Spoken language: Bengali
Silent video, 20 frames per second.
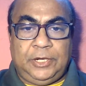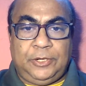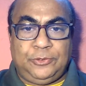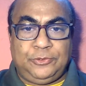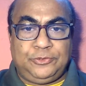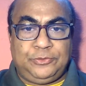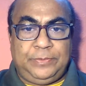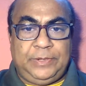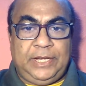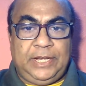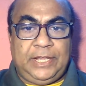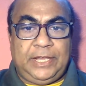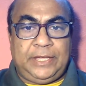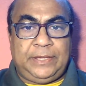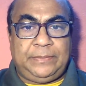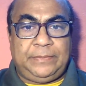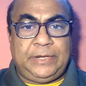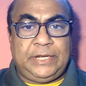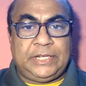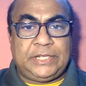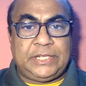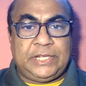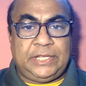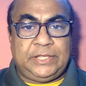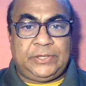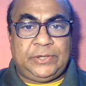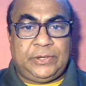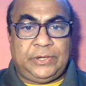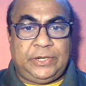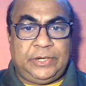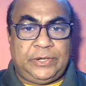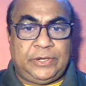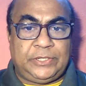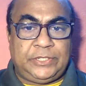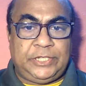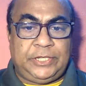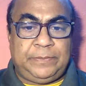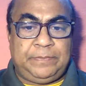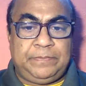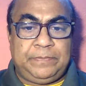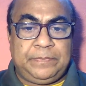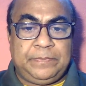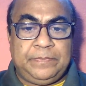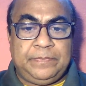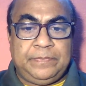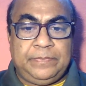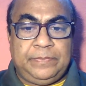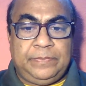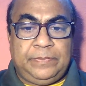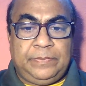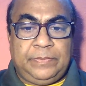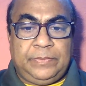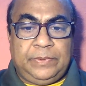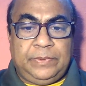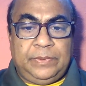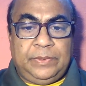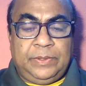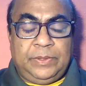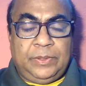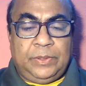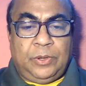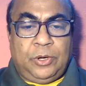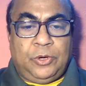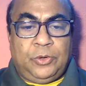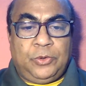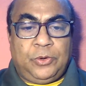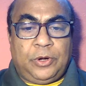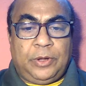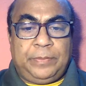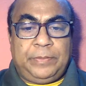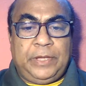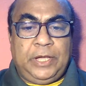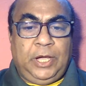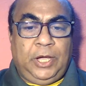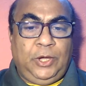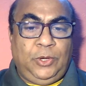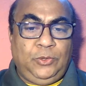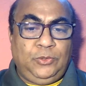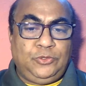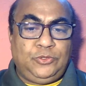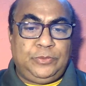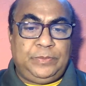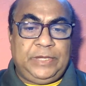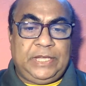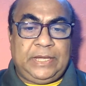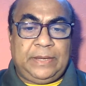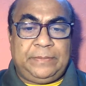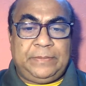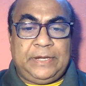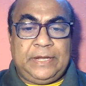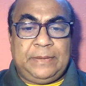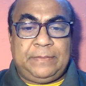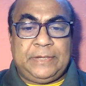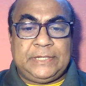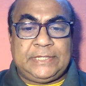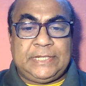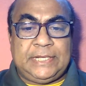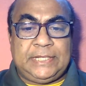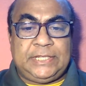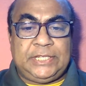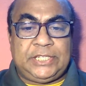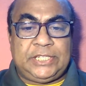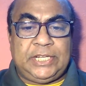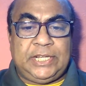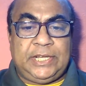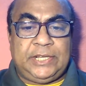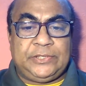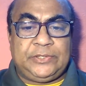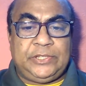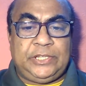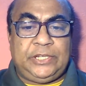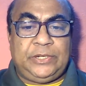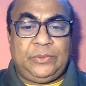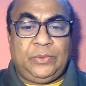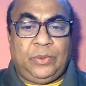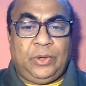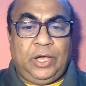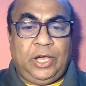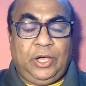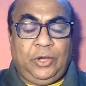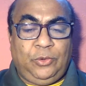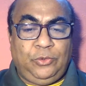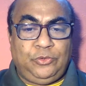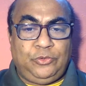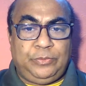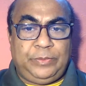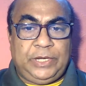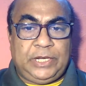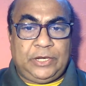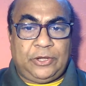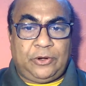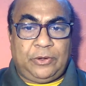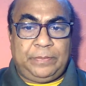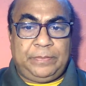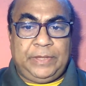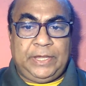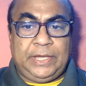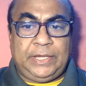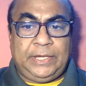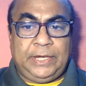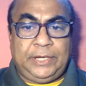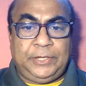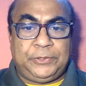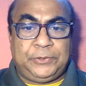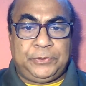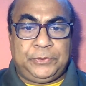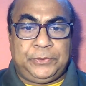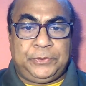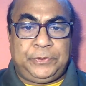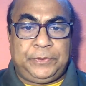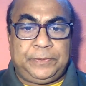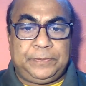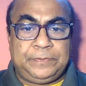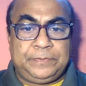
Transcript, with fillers: আউজুবিল্লাহ হিমিনা শৈতান রাজিম وقل ربي أعوذ بك من همزات الشياطين وأعوذ بك ربي أن يحضرون